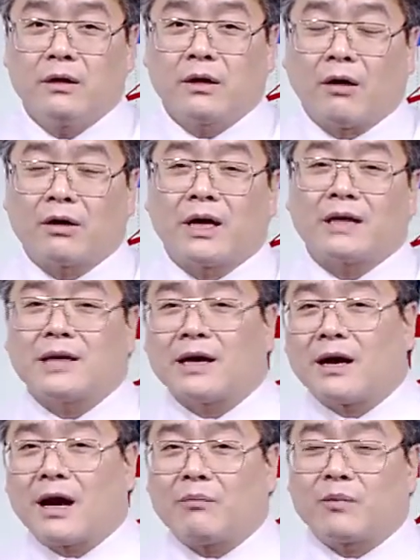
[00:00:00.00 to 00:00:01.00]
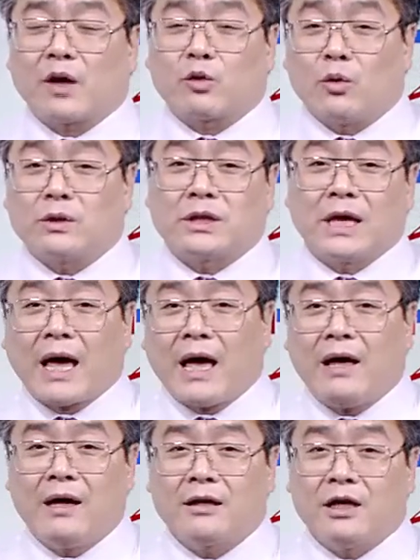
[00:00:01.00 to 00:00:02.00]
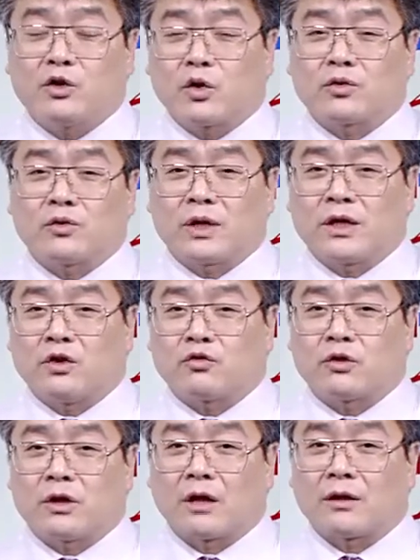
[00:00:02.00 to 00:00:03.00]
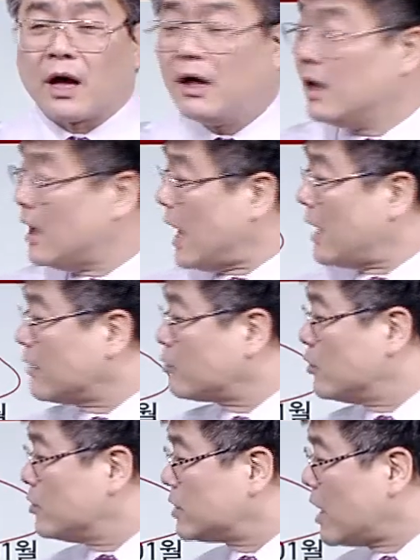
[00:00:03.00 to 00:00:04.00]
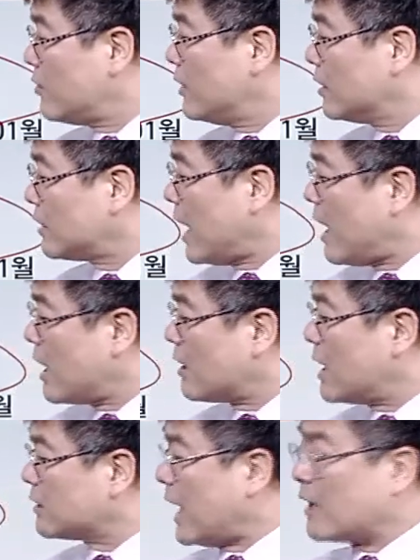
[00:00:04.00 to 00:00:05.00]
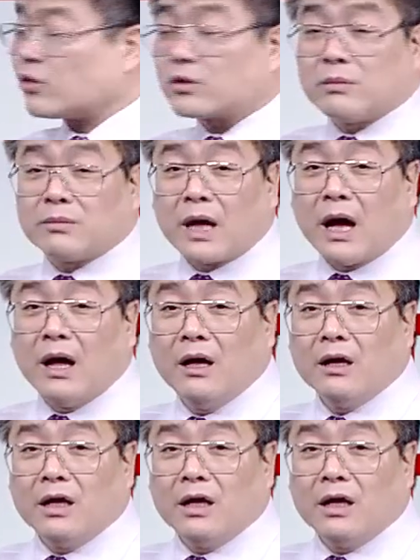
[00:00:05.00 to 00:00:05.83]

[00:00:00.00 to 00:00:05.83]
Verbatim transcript: 경기가 살아남과 동시에 기초소재의 기준이 된다. 하나솔루션, 태양광 다 좋습니다.